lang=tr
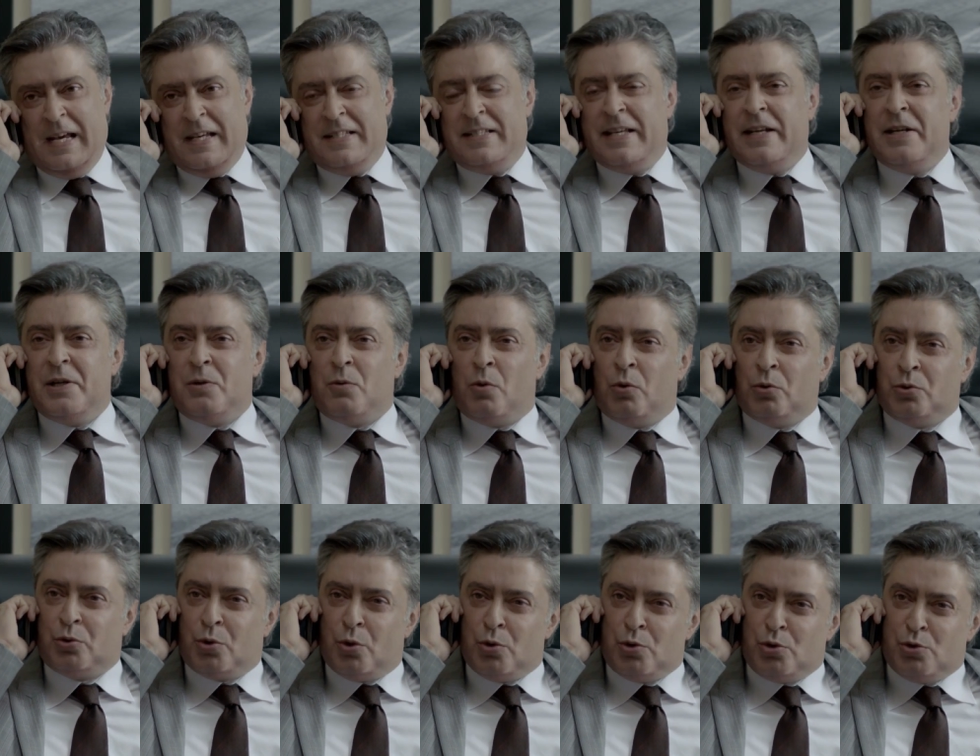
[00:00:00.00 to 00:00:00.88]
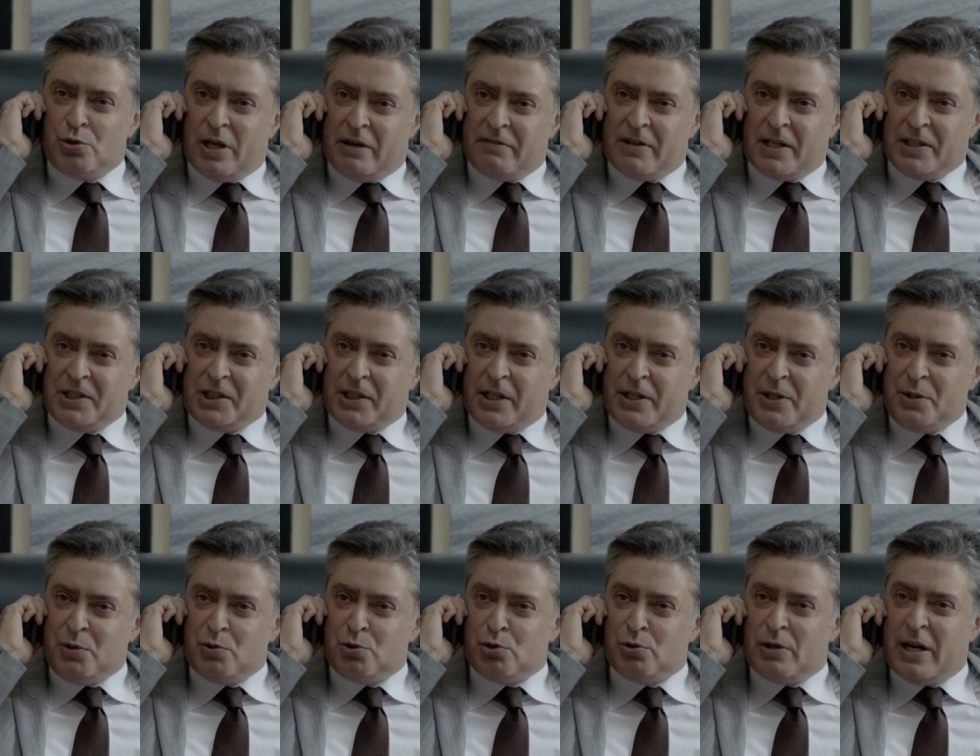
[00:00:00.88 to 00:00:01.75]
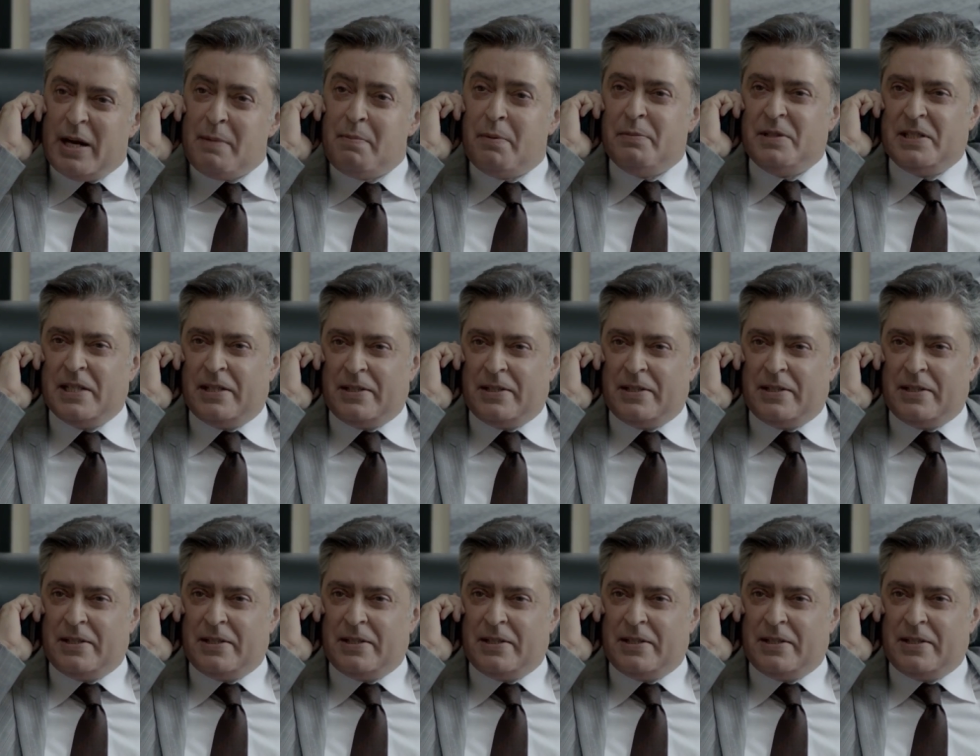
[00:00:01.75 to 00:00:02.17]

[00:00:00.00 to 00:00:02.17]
Senin kontrolsüz davranışların yüzünden hepimiz